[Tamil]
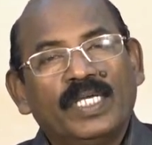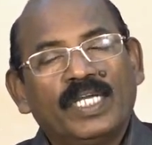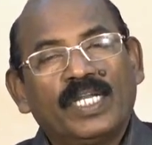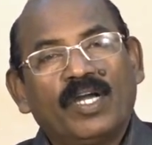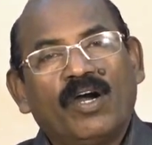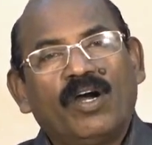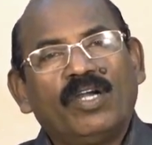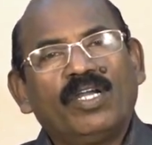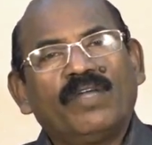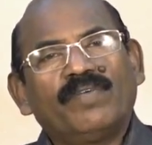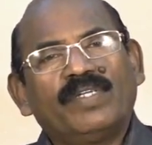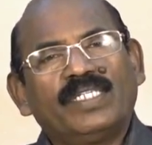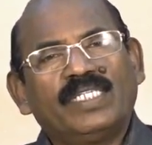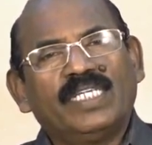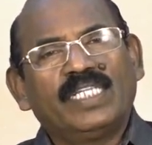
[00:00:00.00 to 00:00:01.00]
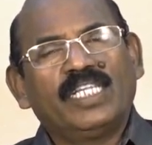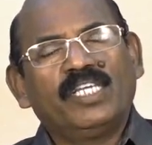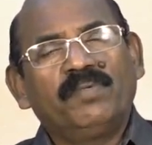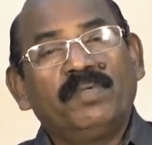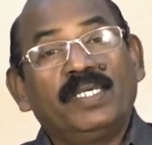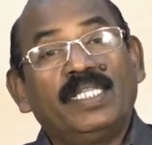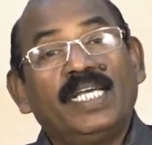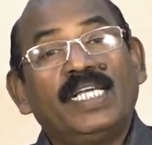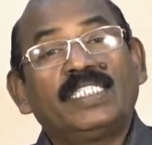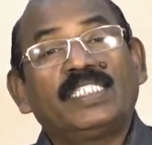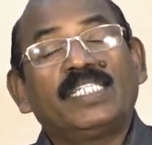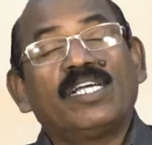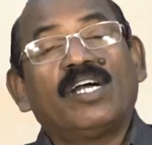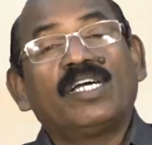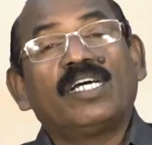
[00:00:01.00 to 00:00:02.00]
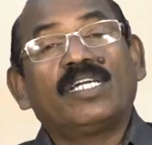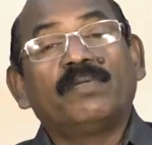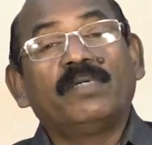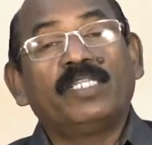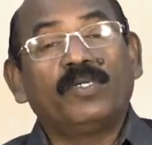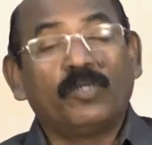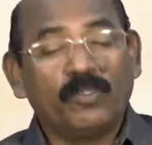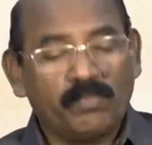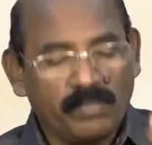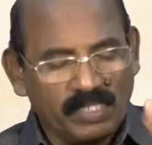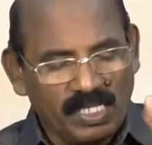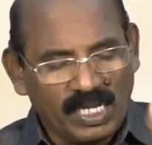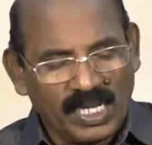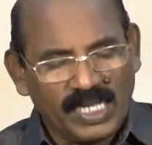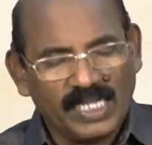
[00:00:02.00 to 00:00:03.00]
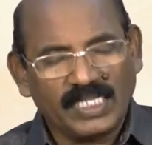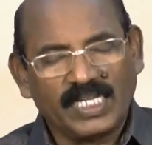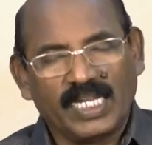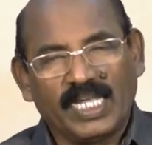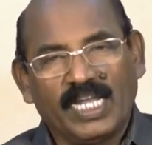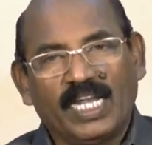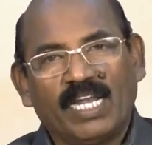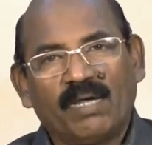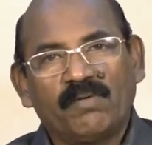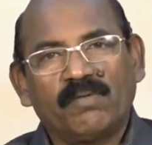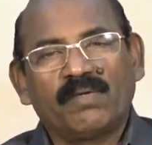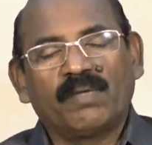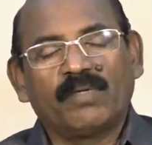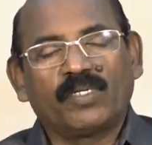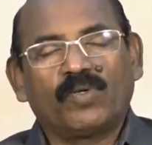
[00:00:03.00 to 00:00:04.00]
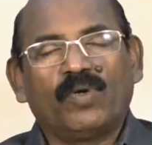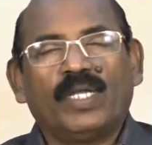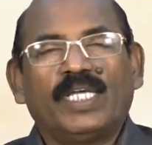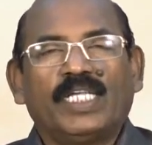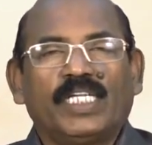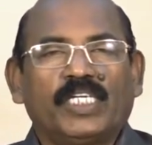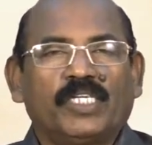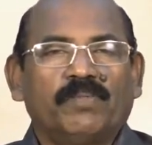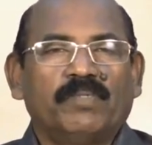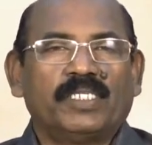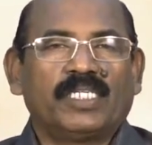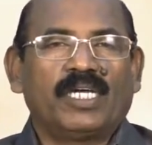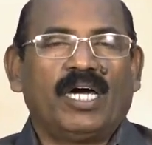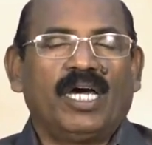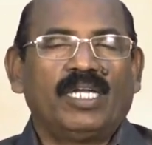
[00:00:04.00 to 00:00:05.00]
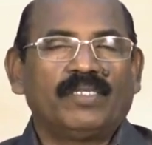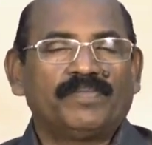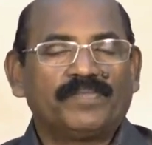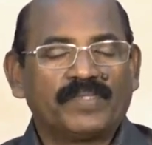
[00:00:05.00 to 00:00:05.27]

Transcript: என் ஆண்டவர் எதையும் எதேச்சியாக அனுமதி கொடுப்பதில்லை என்கிற எண்ணமும் நமக்குள்ளே இருக்கும் என்றால்